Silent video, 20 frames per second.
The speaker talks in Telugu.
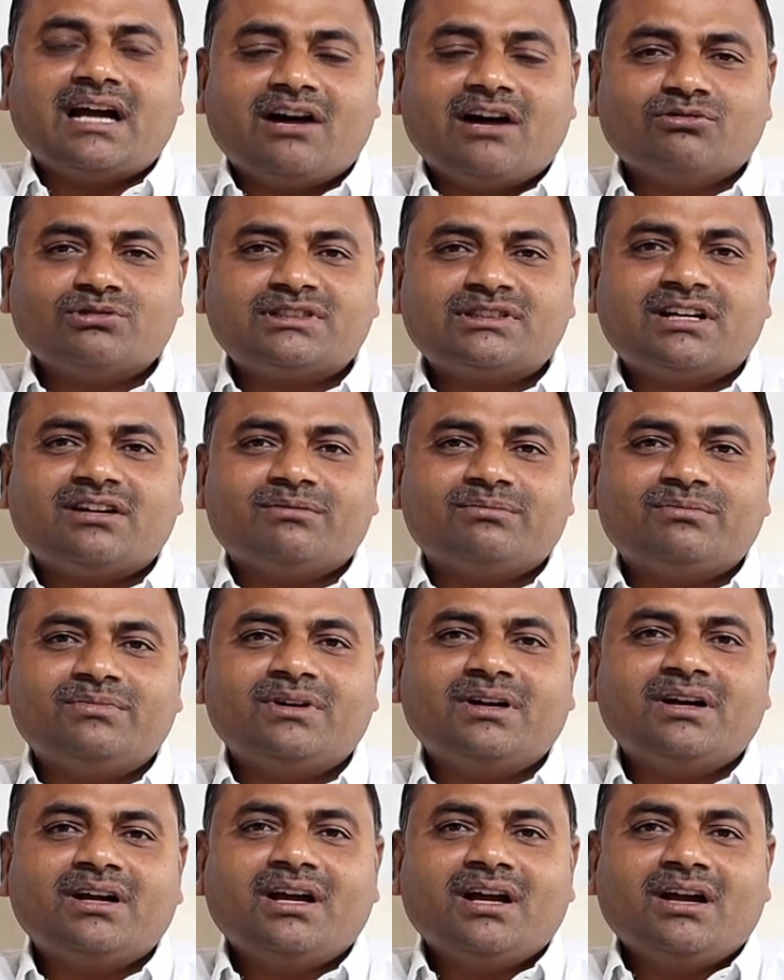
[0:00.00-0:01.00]
అవసరం
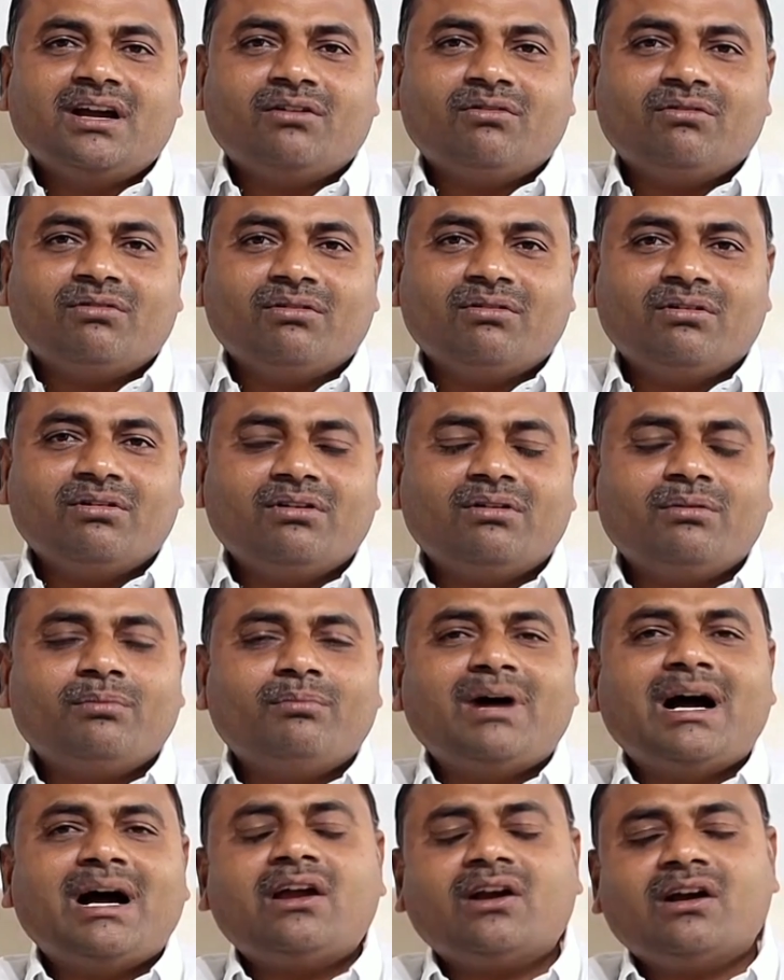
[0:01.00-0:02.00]

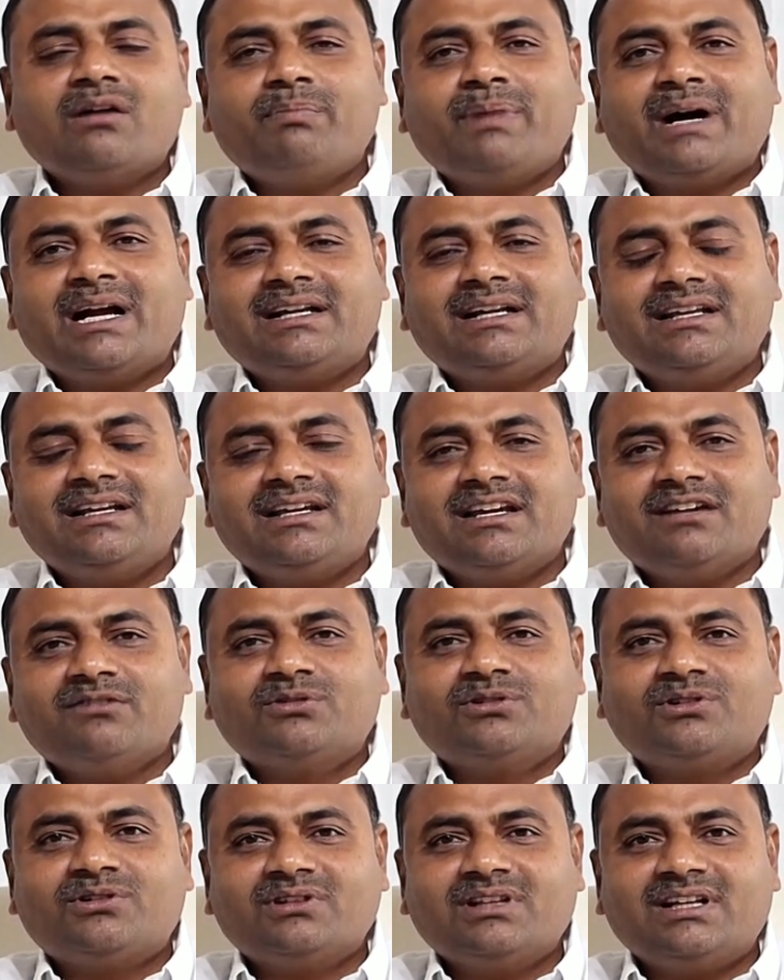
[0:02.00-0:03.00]
మా యొక్క పార్టీకి
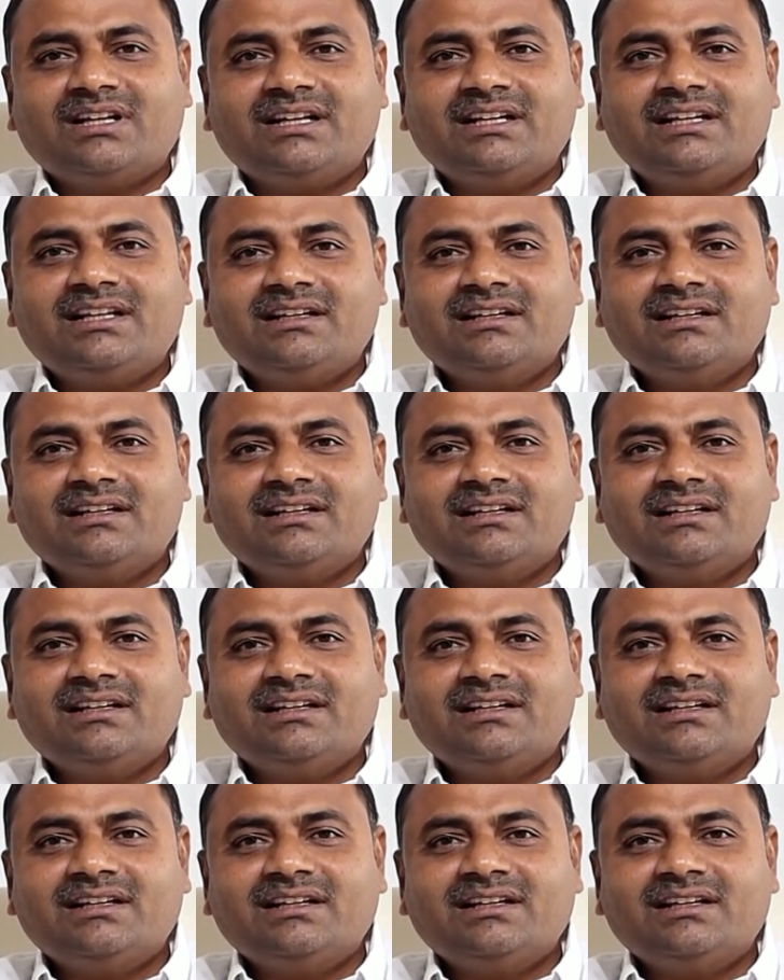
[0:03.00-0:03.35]
ఏముంటుందండి